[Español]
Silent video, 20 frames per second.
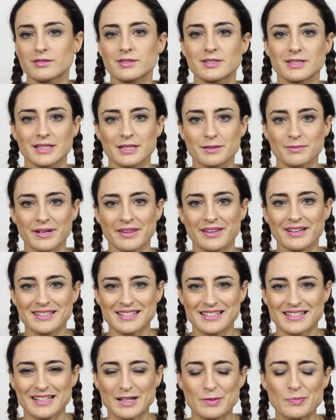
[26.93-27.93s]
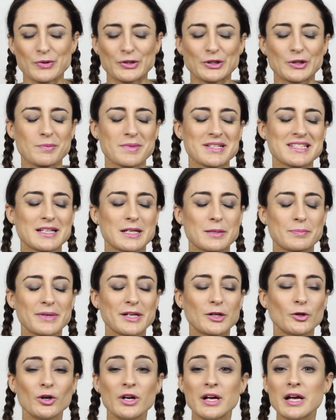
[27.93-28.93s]
sí que es verdad que se seca un poquito más el
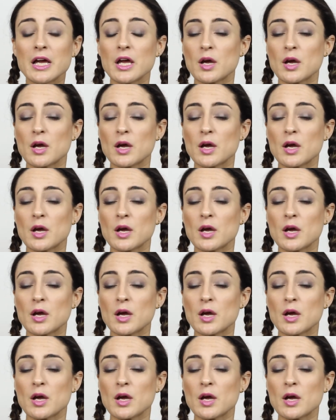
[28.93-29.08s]
pelo.